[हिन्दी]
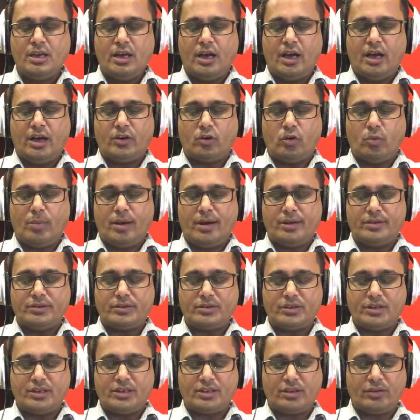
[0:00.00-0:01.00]

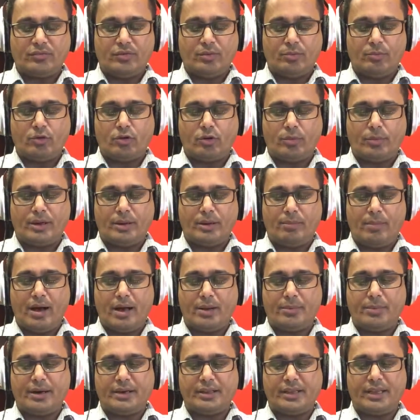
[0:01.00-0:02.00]
रोमांस जैसी फिल्मों को मैंने
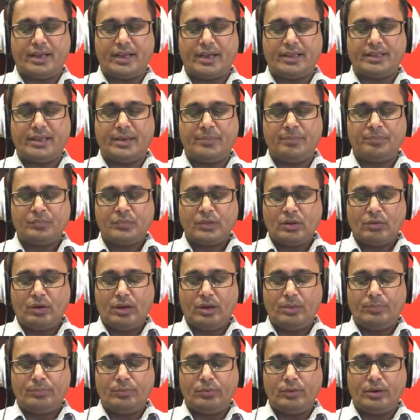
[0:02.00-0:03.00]
बार बार देखा था वाल
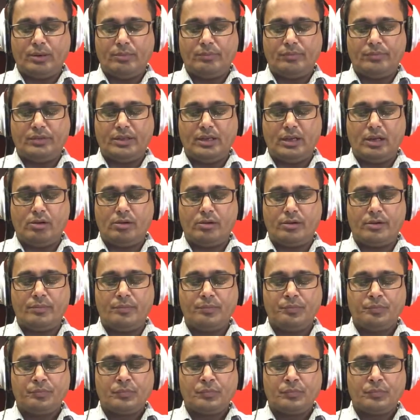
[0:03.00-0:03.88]
well, पूनम धिलोन